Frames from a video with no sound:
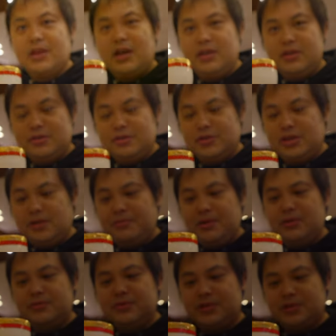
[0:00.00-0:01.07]
はいそしてね
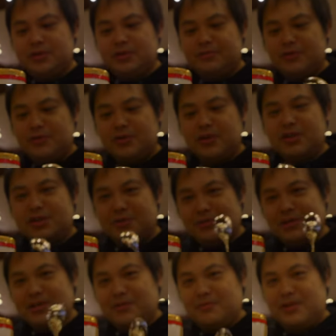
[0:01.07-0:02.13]
ビーフシチューこれすい
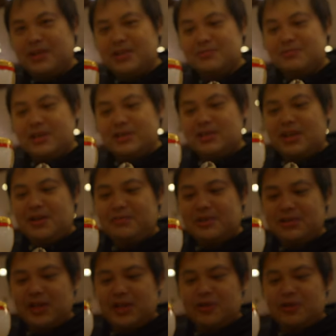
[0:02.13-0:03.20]
ません私間違えま
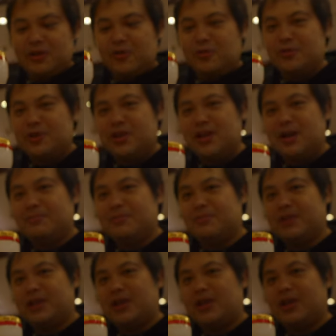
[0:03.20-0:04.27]
したけどコーヒーカップ
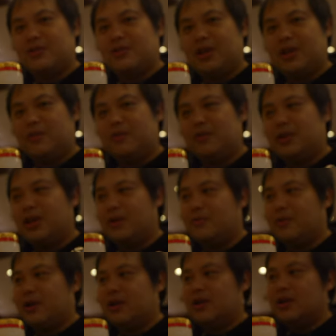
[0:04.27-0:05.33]
みたいなので本来
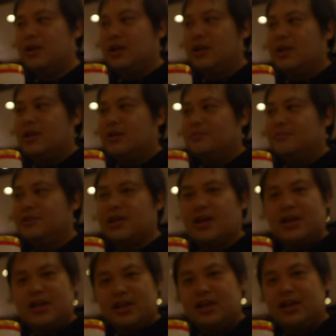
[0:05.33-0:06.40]
はプーさ
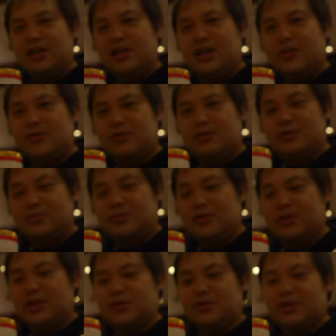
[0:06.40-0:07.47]
んがねあの持っ
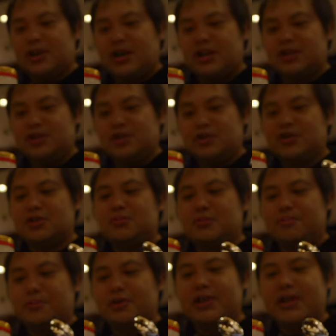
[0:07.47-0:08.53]
てそうな感じの
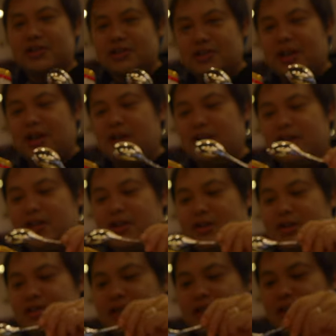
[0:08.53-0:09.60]
壺っぽいやつね入れて
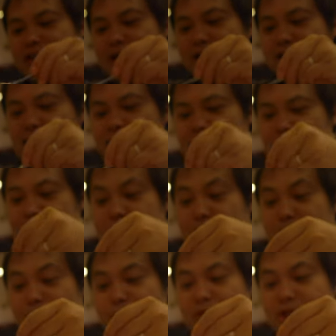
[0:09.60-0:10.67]
くださいね
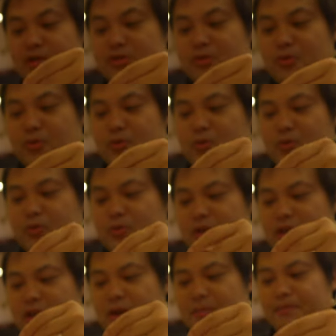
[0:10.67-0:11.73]
今ね、お肉ゴロゴロ
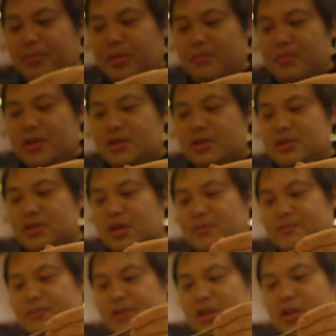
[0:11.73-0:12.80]
でね、めっちゃ
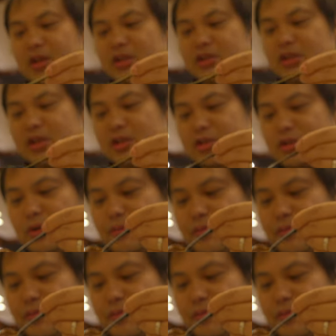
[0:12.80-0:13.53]
いい感じなんです